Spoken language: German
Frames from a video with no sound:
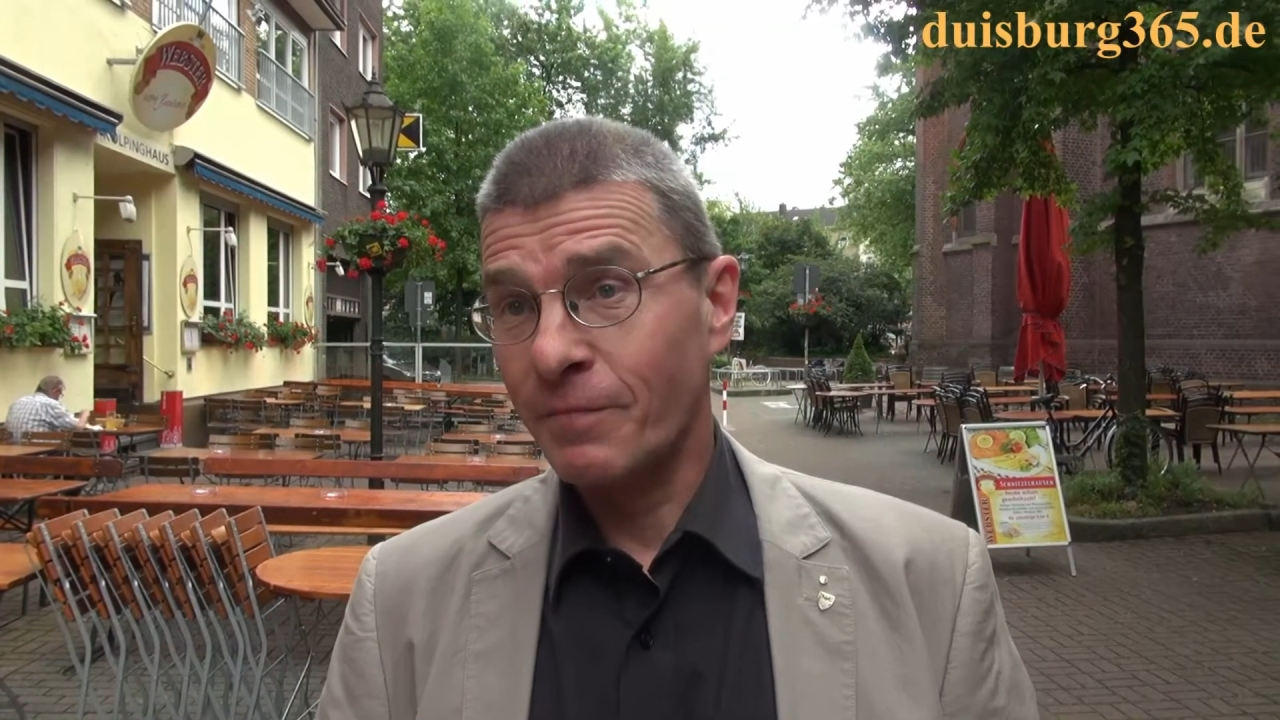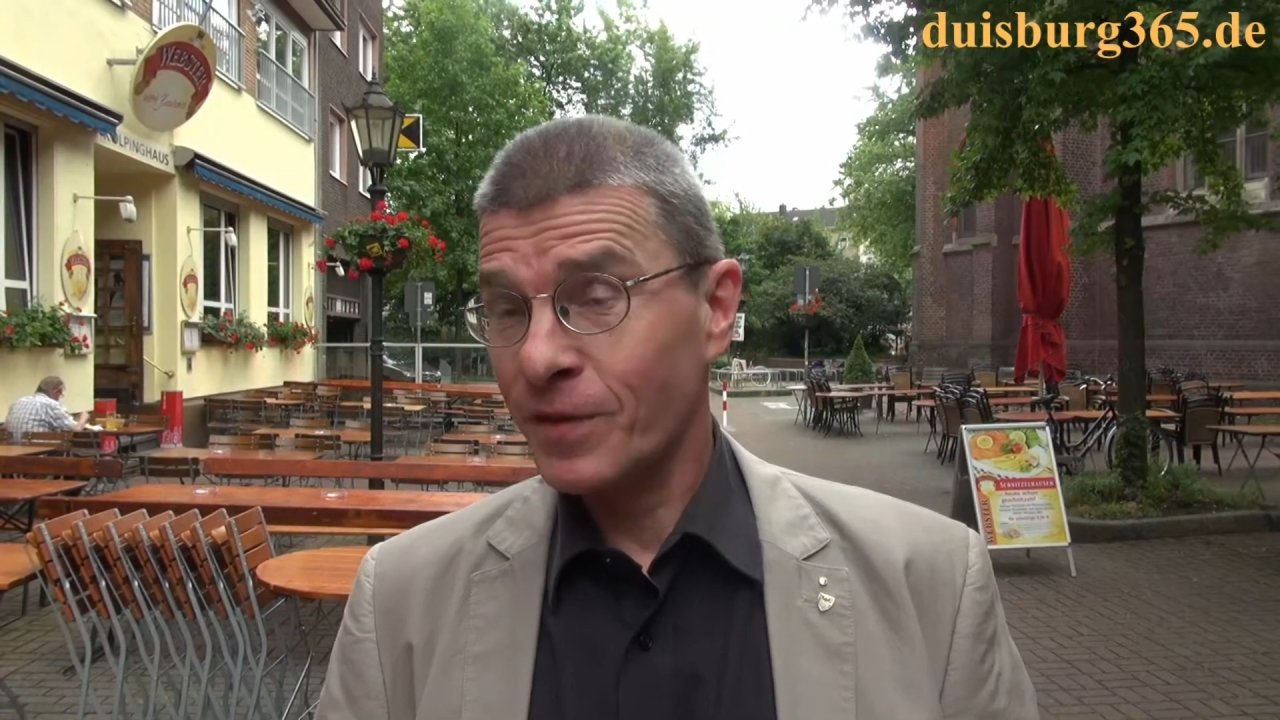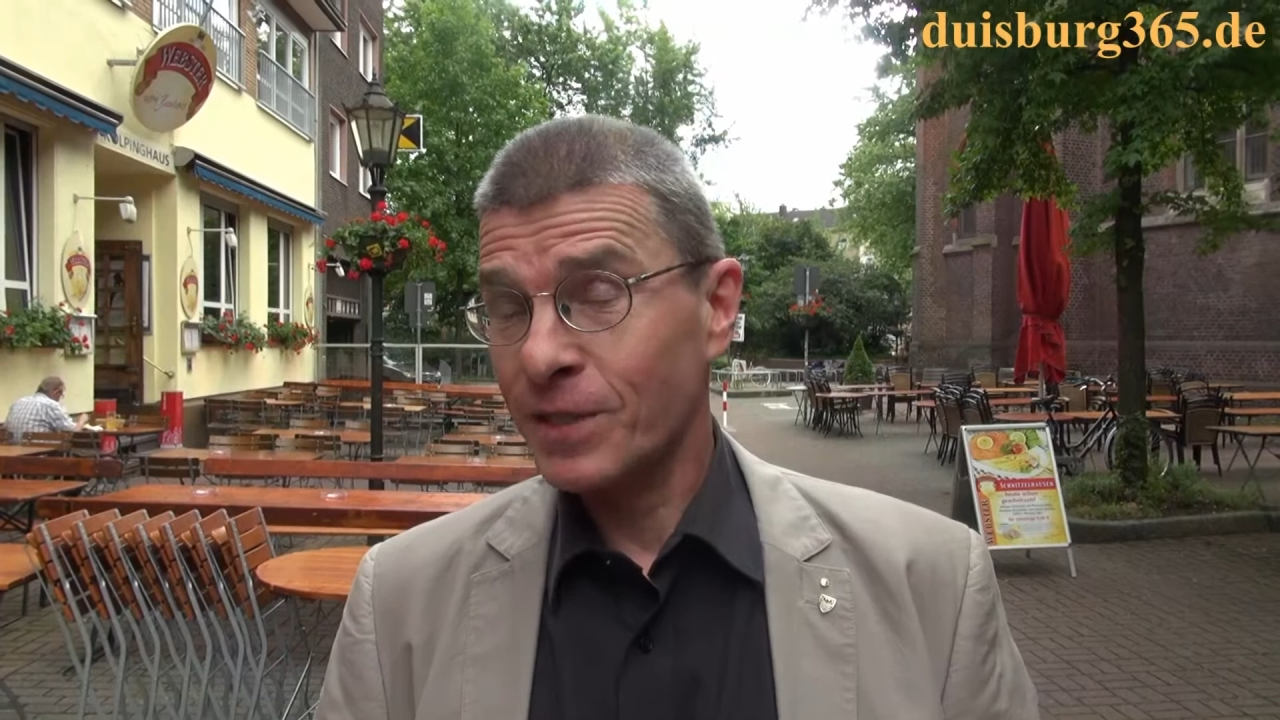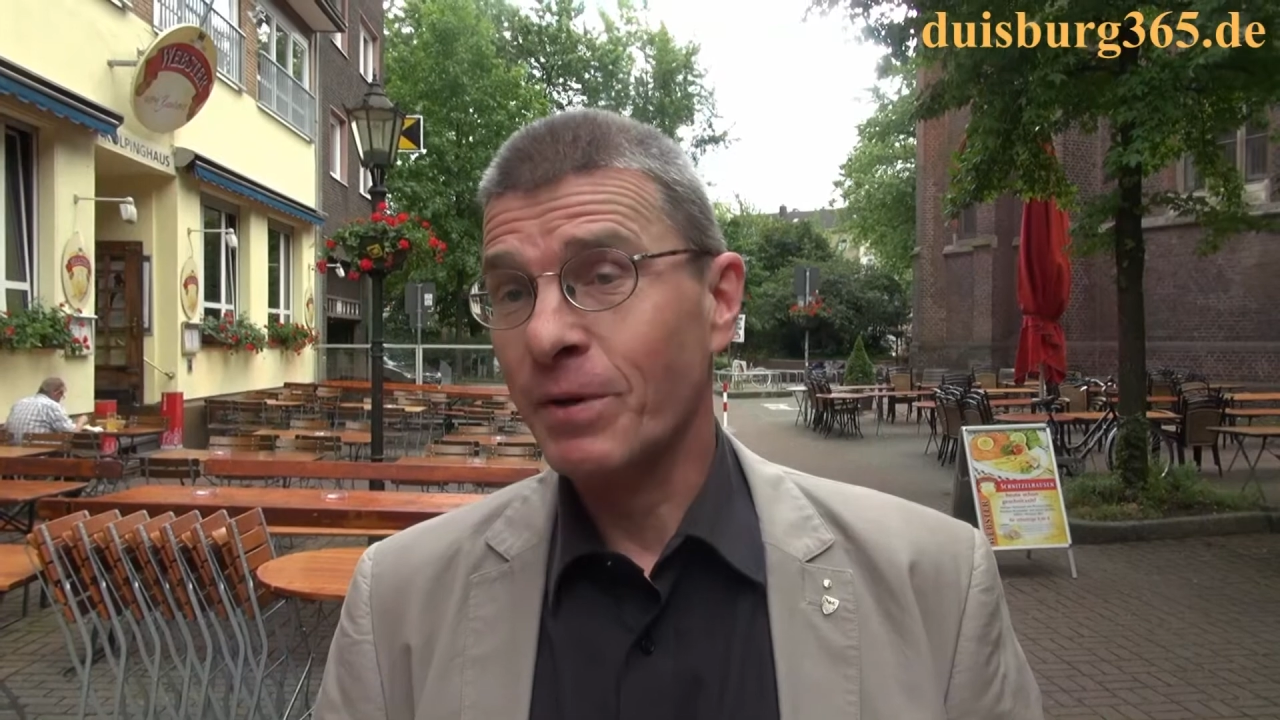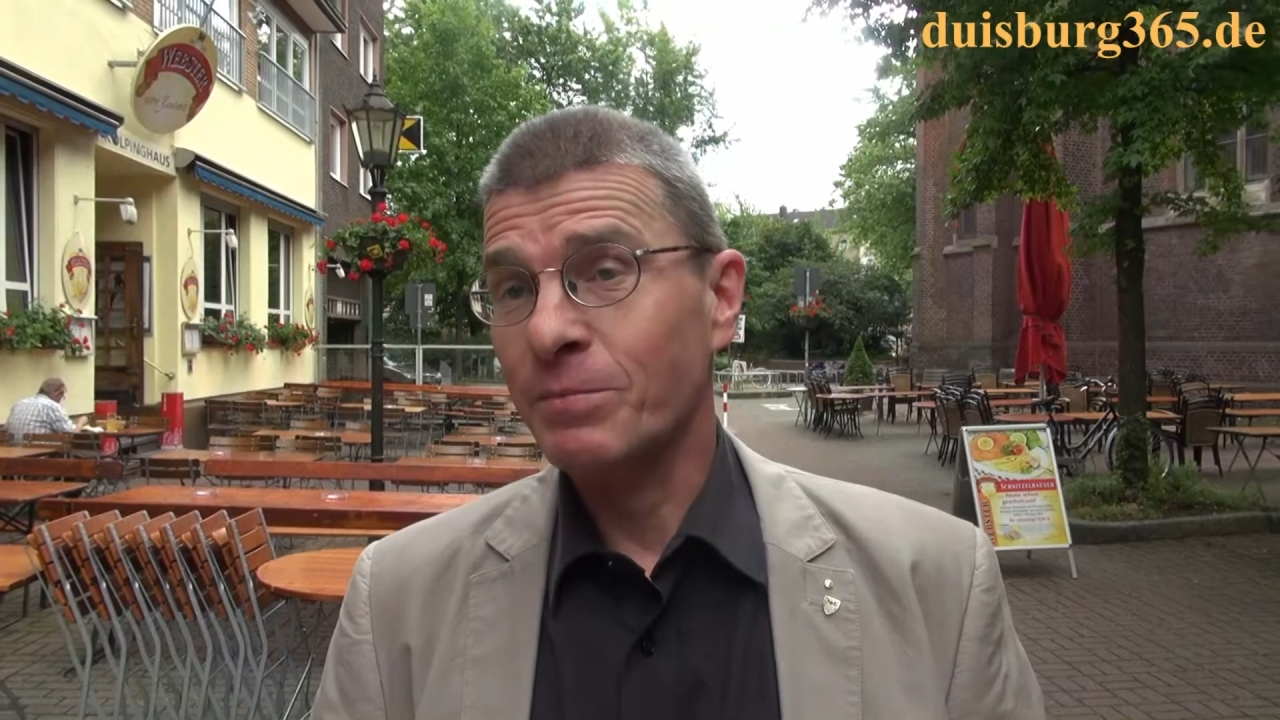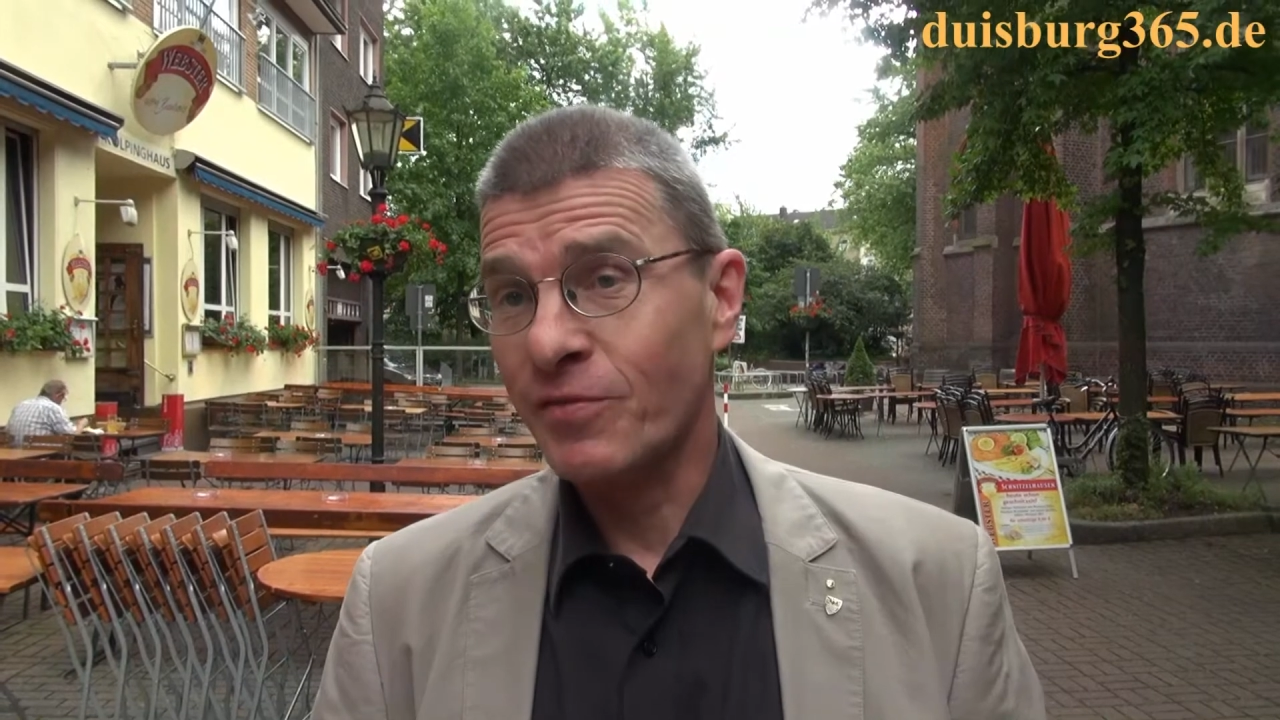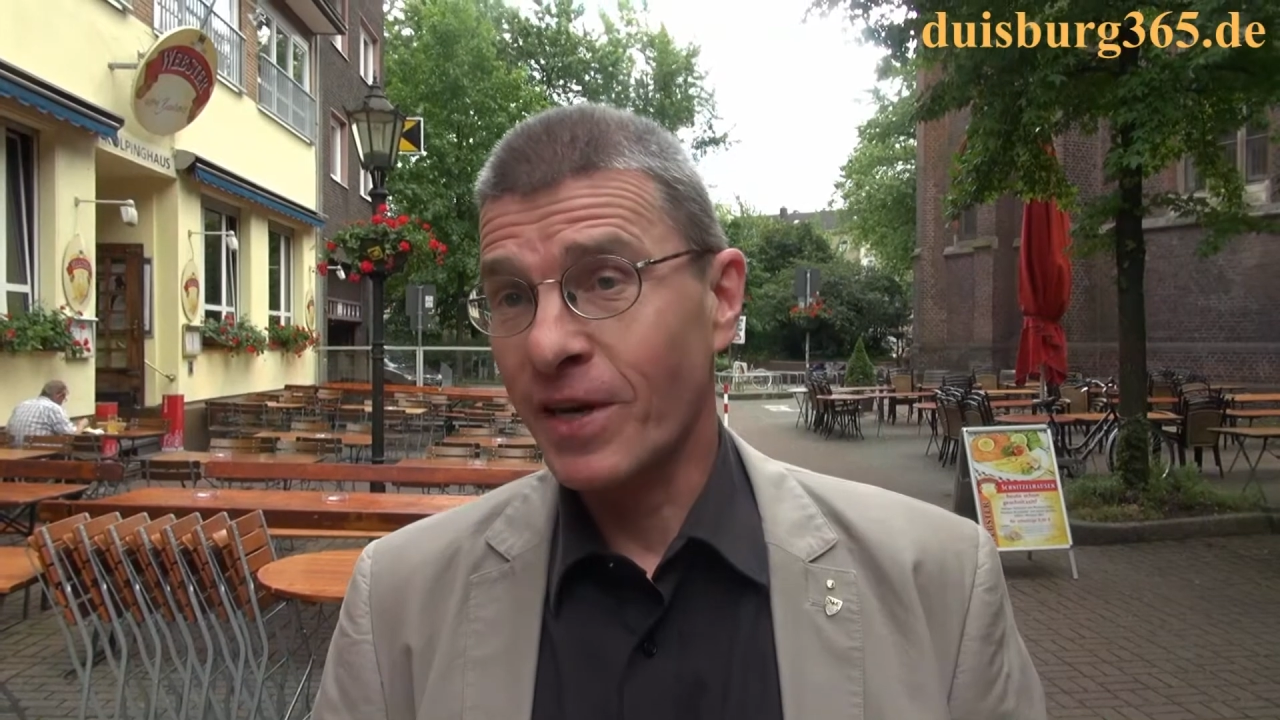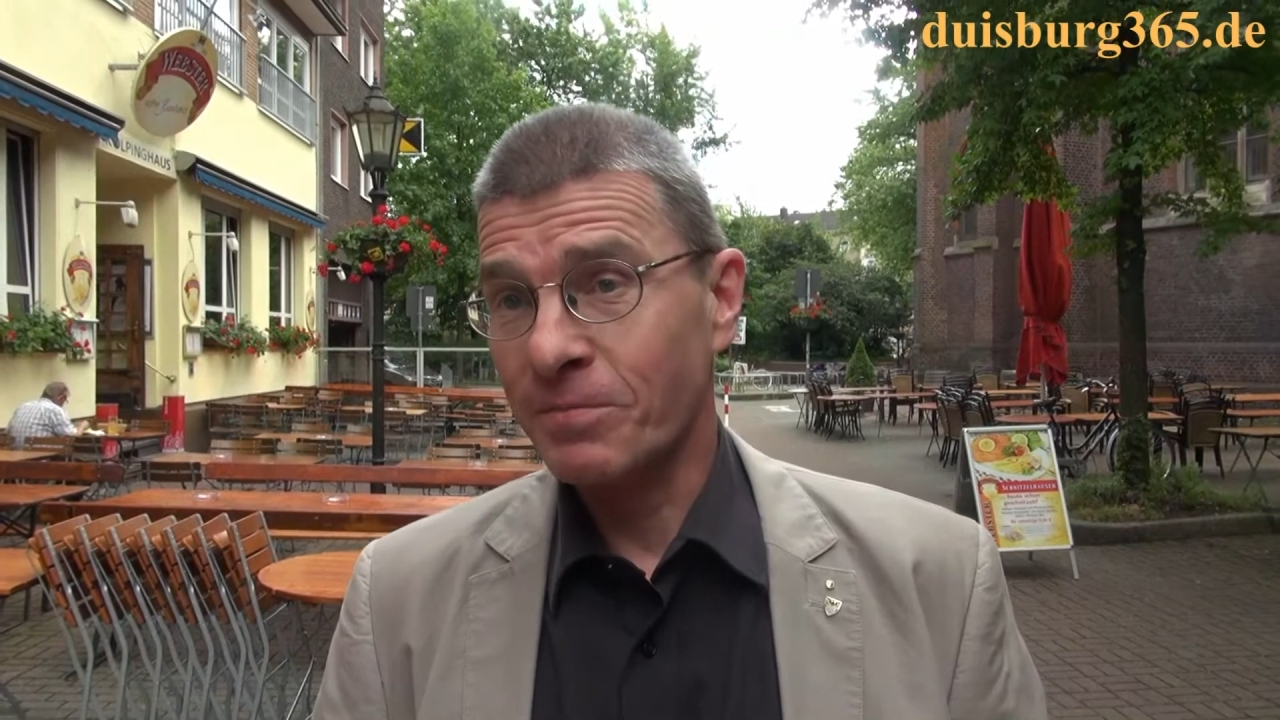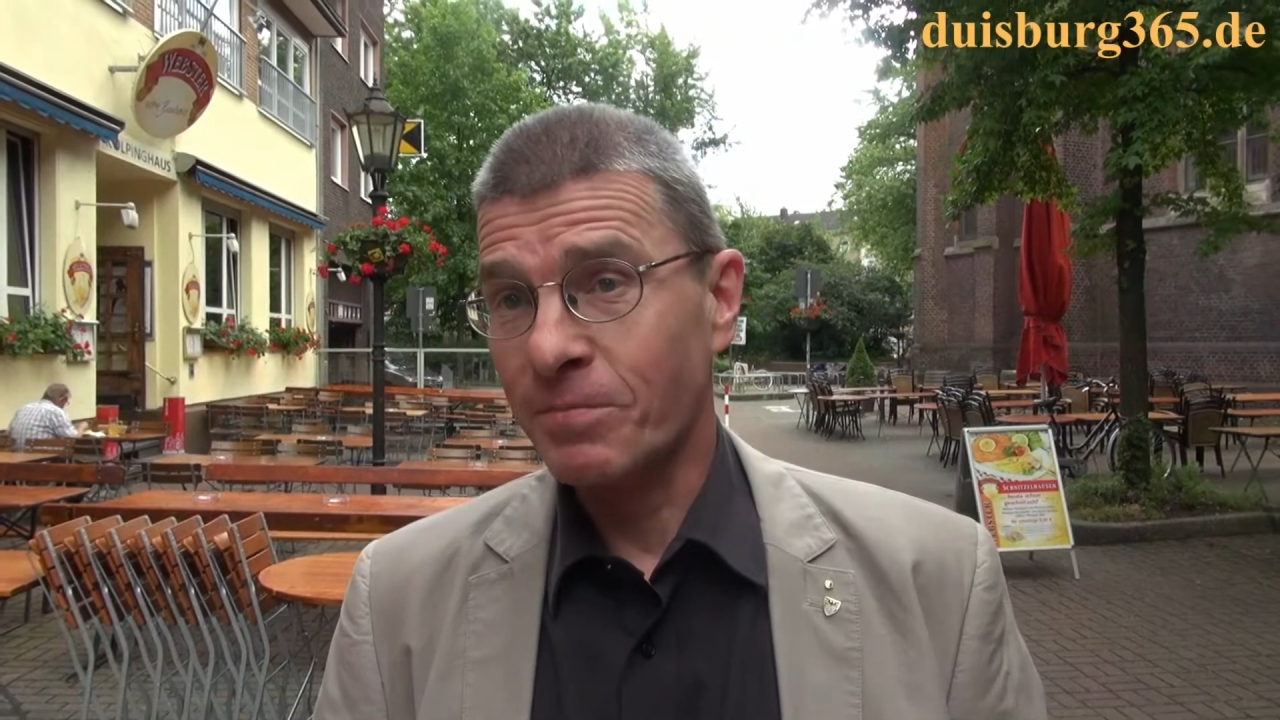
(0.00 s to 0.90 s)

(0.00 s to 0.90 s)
wird es beim zweiten